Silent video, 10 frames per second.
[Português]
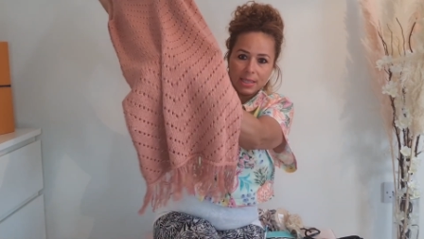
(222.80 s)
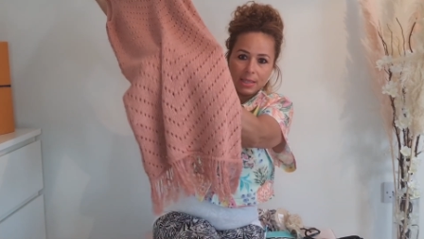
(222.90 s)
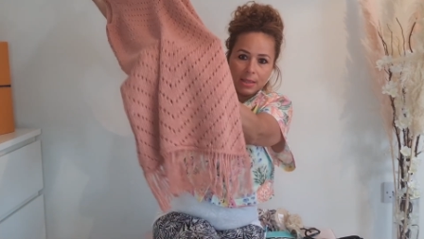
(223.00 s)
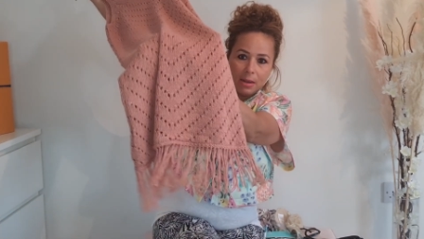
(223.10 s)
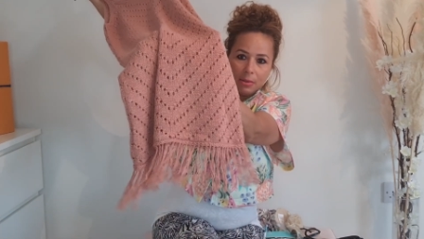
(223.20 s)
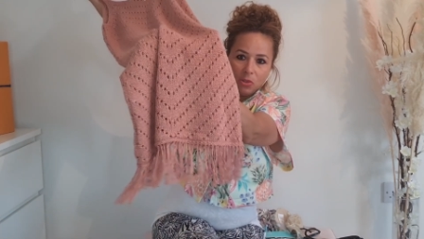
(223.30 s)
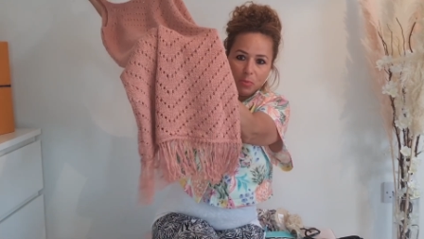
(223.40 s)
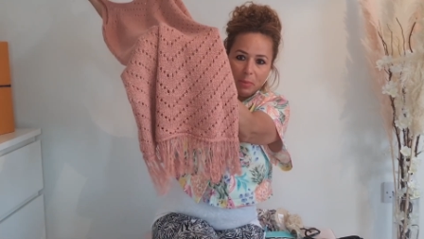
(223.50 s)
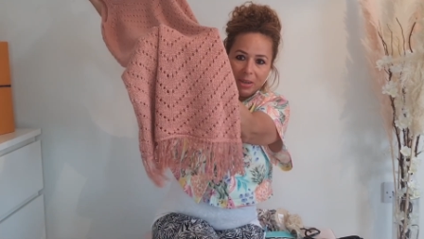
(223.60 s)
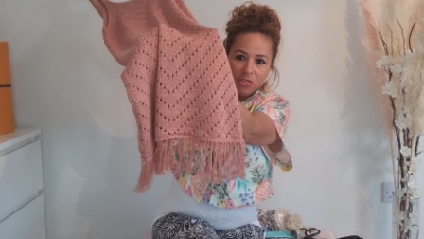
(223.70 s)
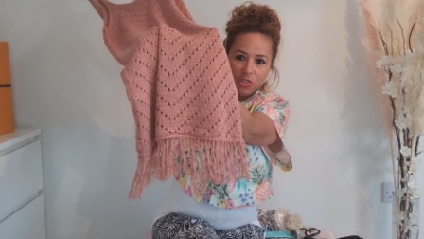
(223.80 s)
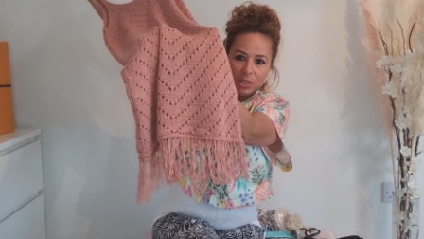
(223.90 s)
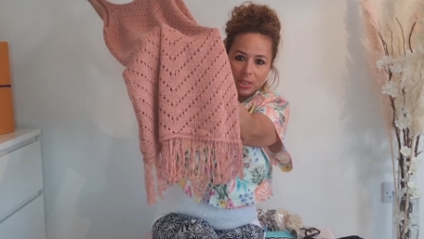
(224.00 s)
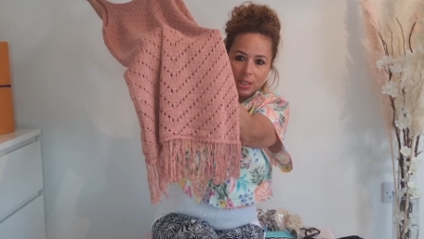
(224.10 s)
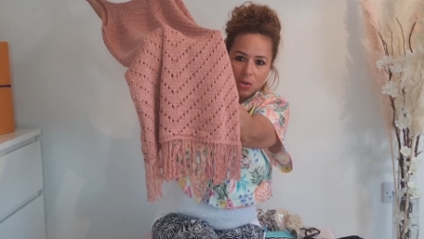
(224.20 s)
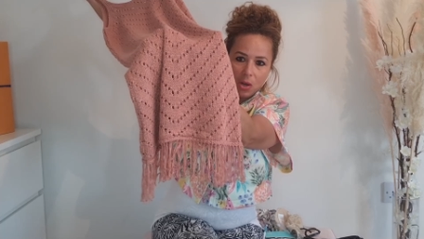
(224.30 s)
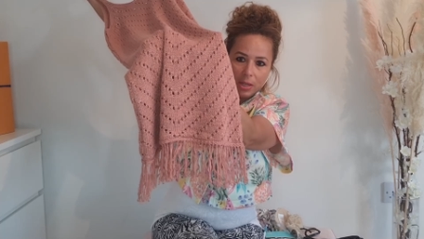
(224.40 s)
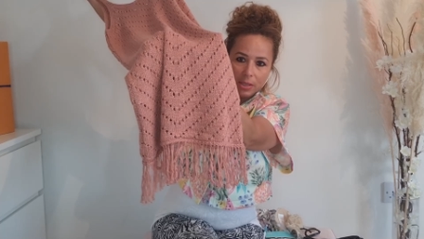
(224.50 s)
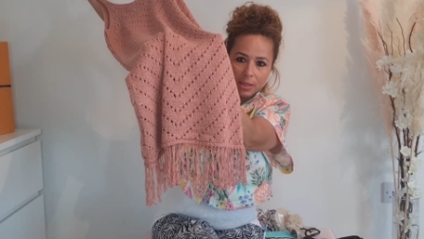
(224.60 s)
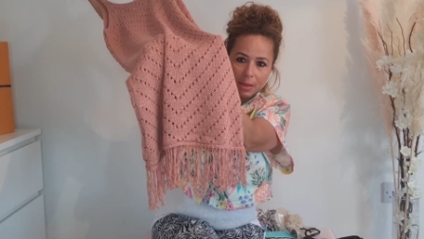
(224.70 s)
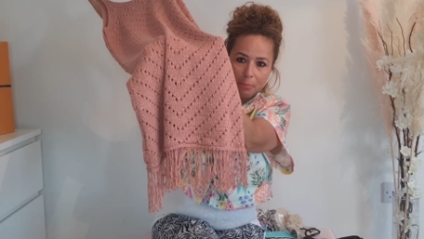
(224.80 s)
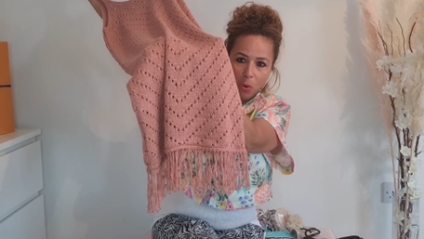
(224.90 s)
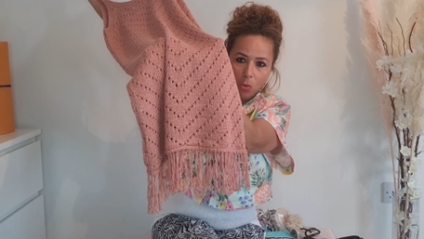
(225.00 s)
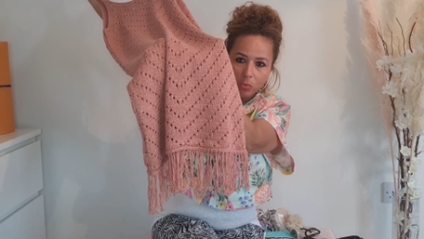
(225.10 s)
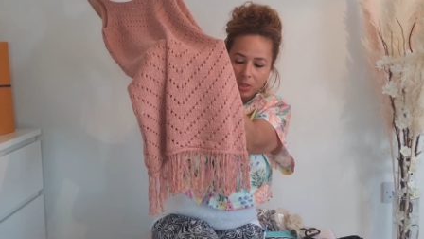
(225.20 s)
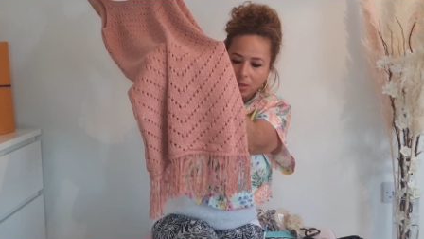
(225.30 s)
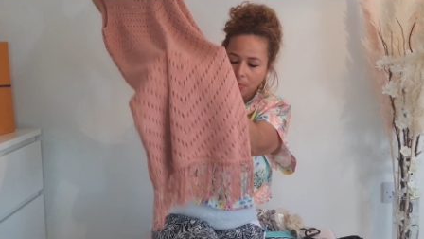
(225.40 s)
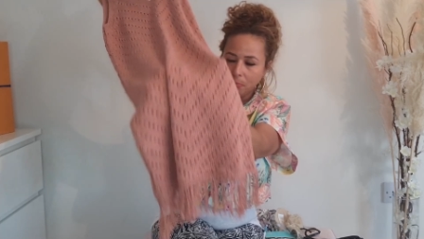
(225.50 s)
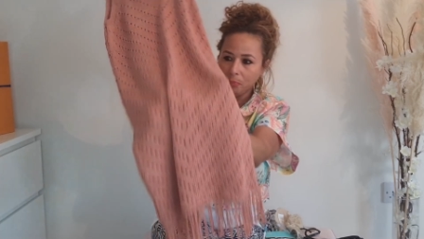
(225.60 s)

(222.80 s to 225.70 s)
aqui na, de babadinho aqui, olha aqui na ponta.